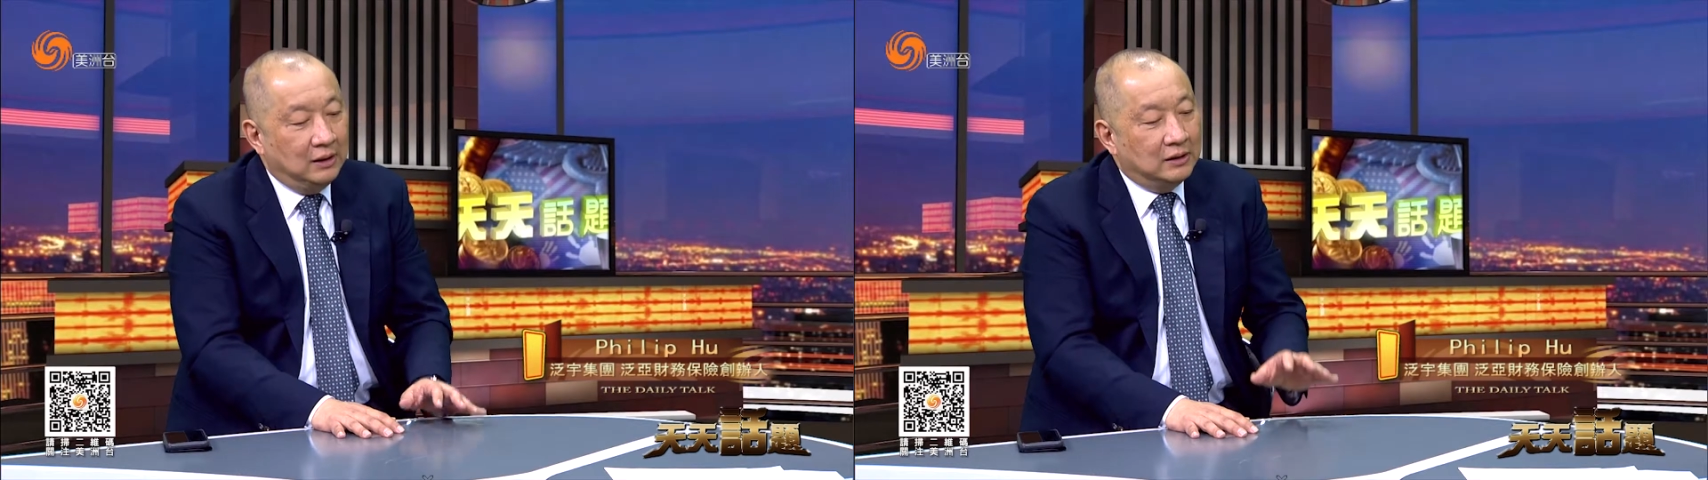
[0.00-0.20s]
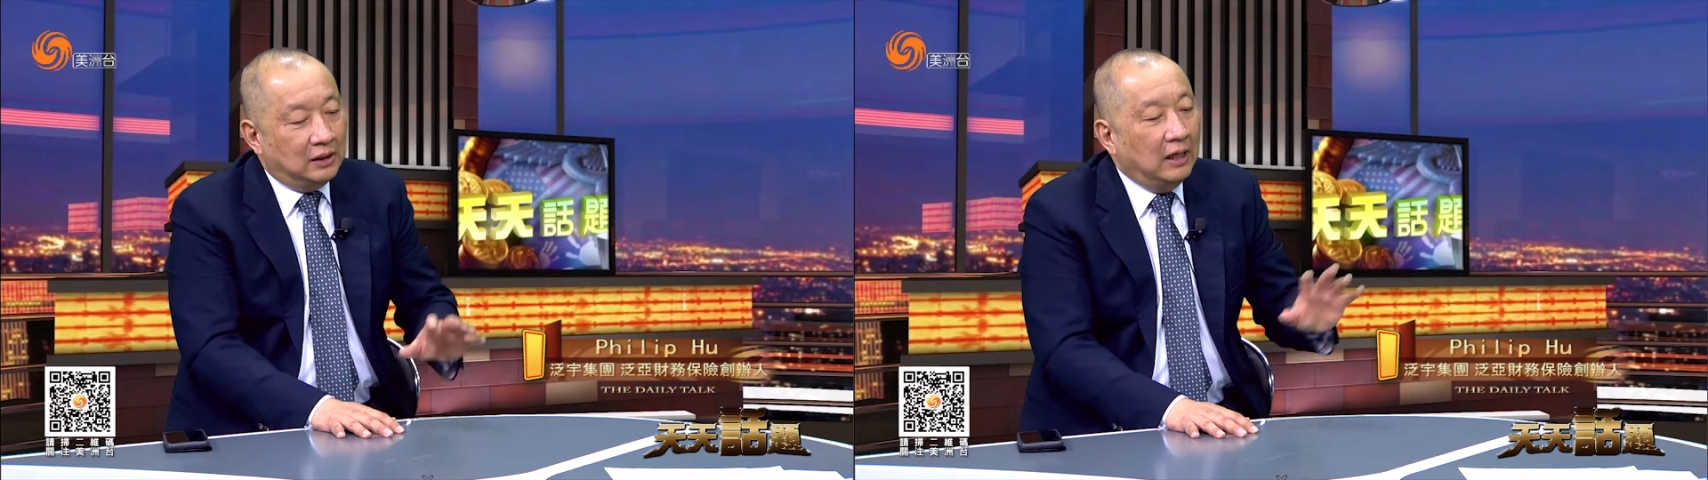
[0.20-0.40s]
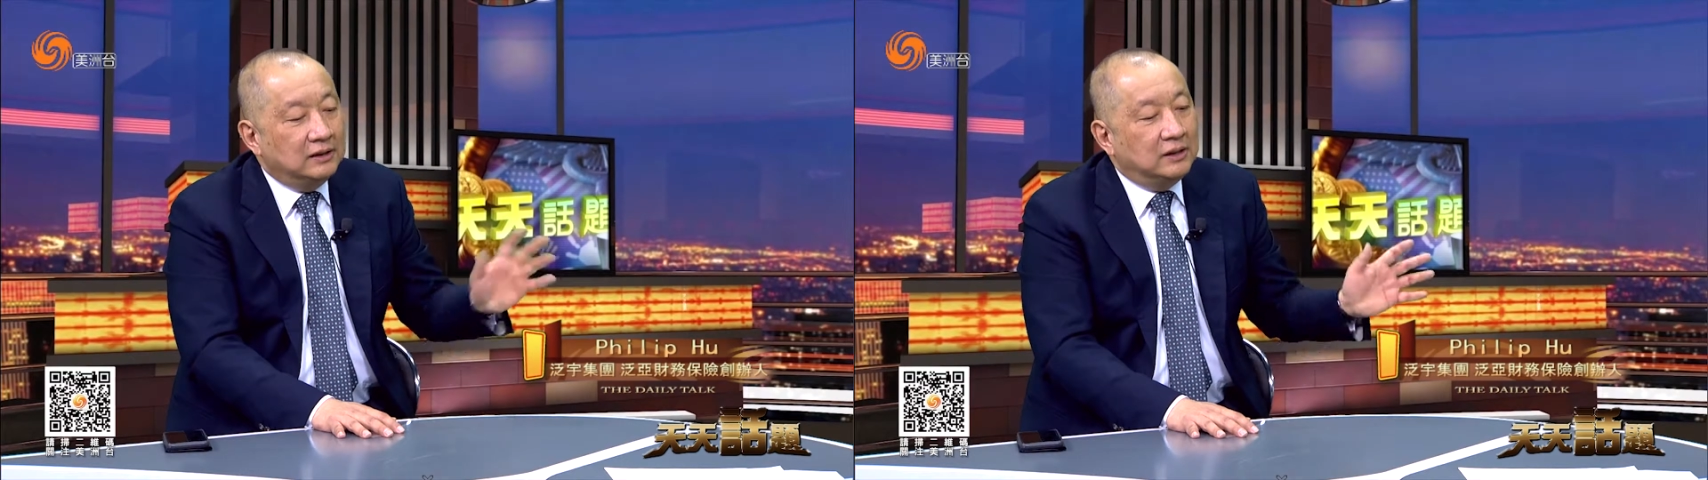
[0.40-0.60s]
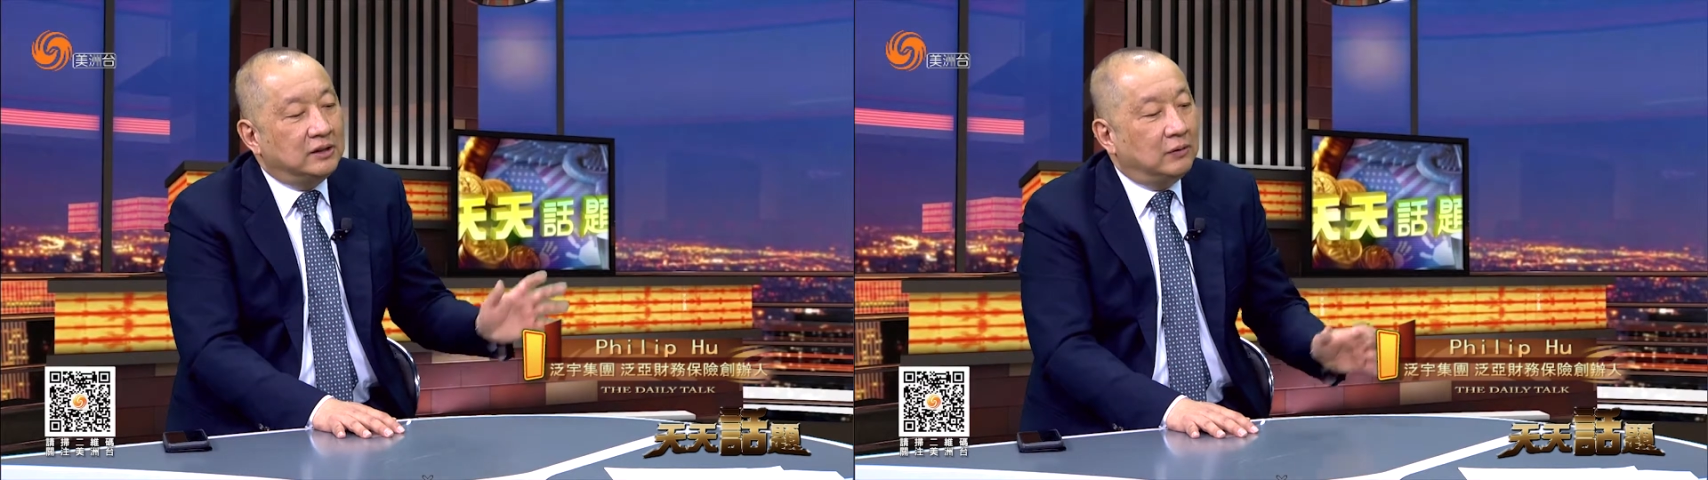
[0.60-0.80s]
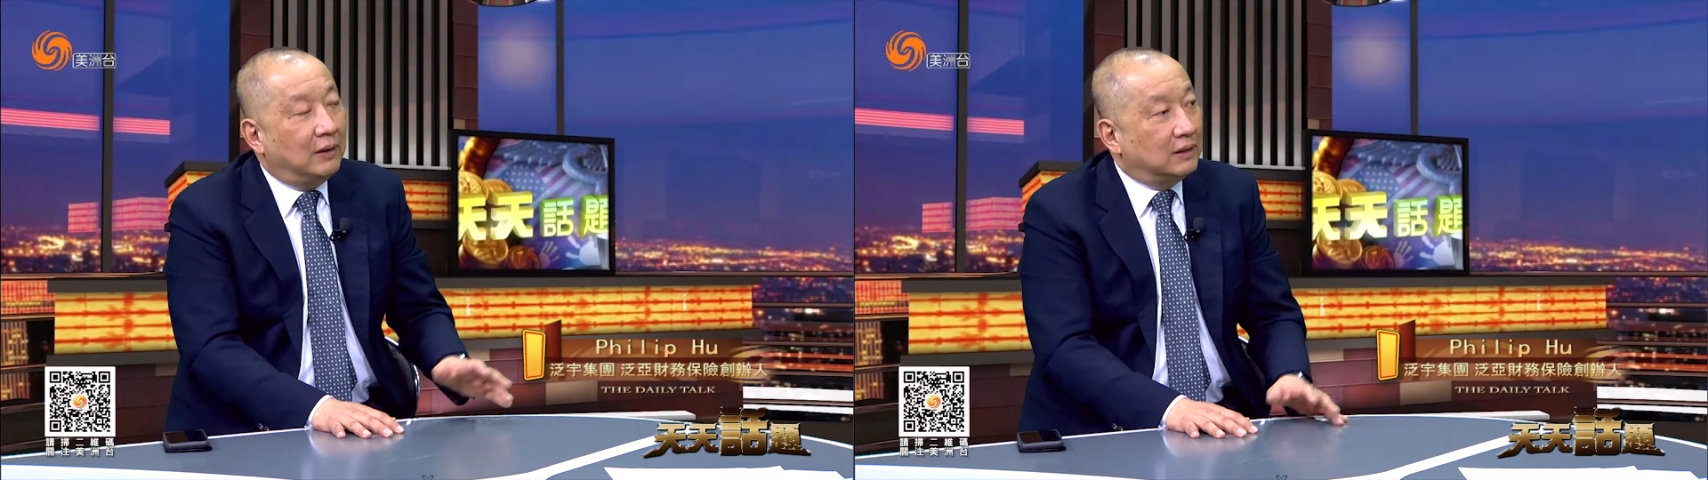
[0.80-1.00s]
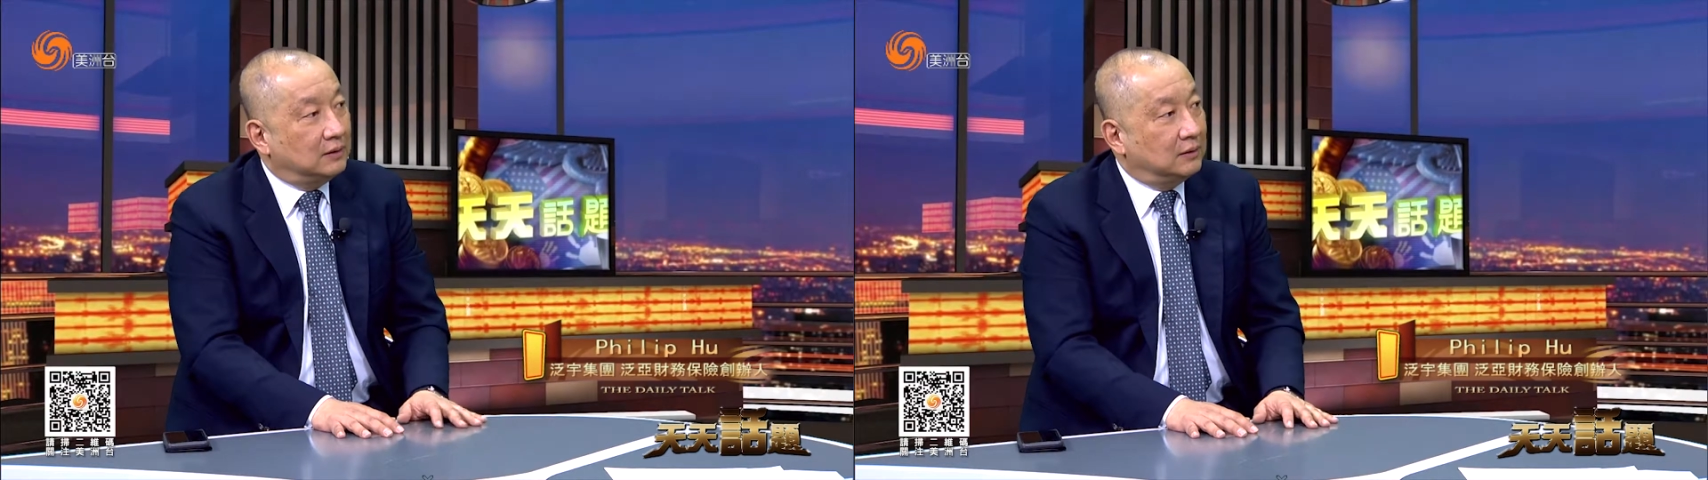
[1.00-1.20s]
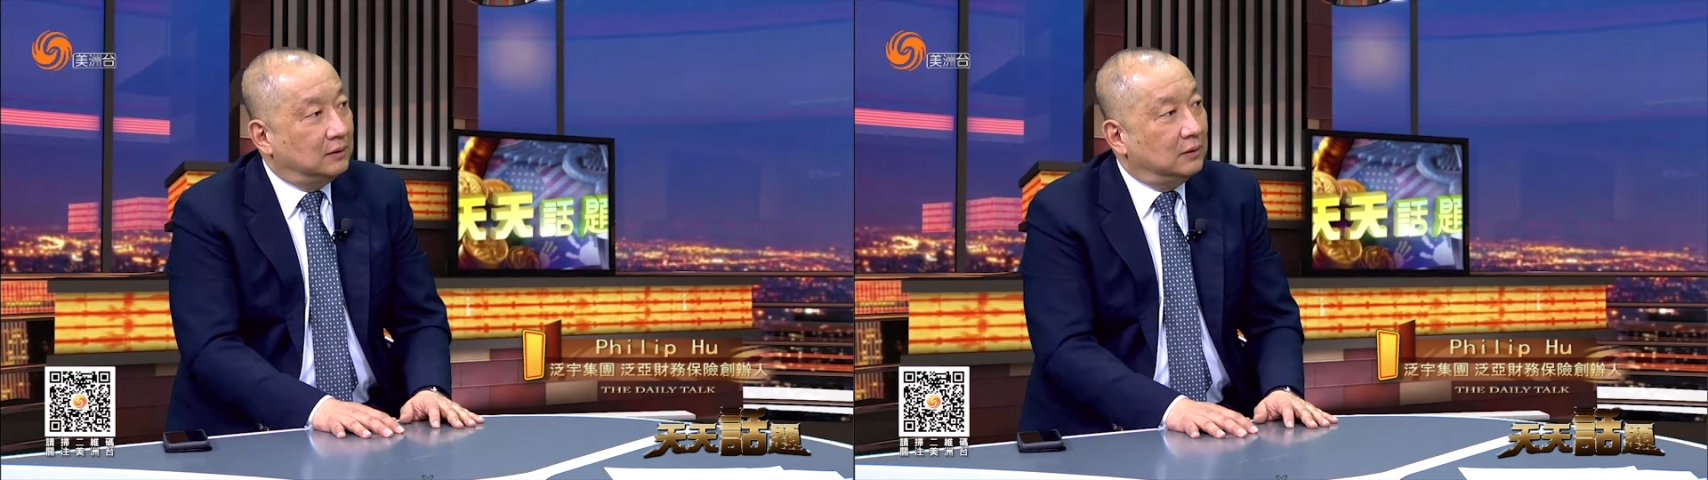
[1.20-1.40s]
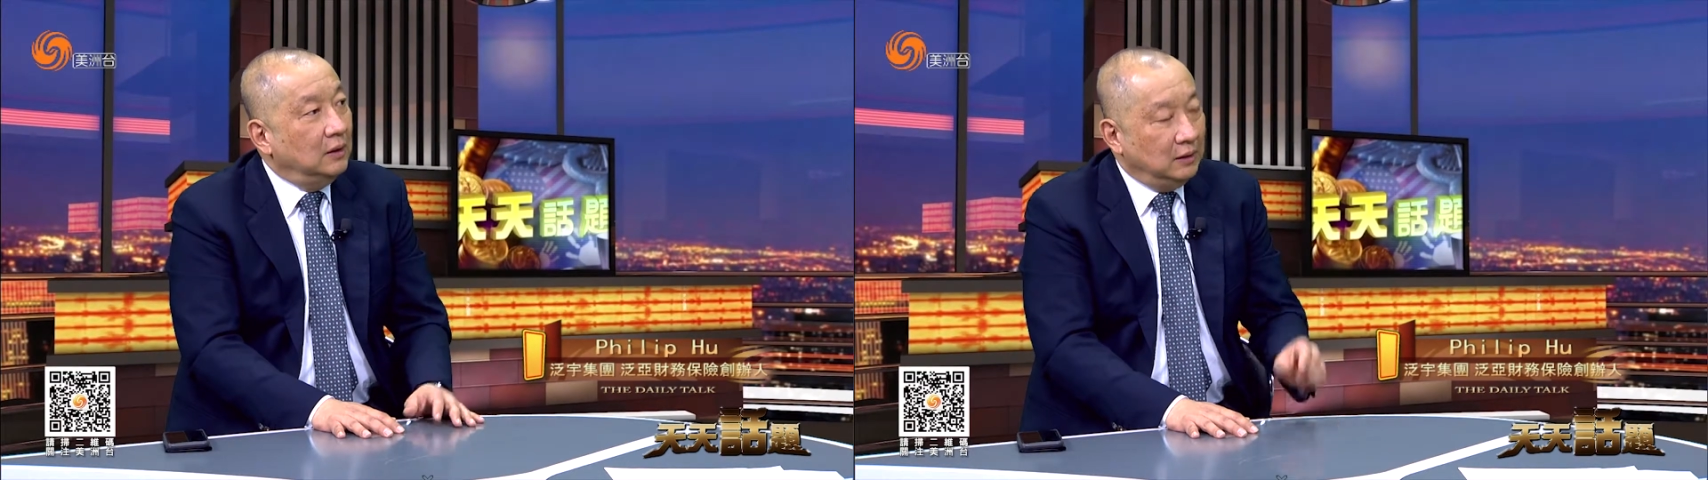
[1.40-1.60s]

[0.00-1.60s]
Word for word: 长期计划的时候，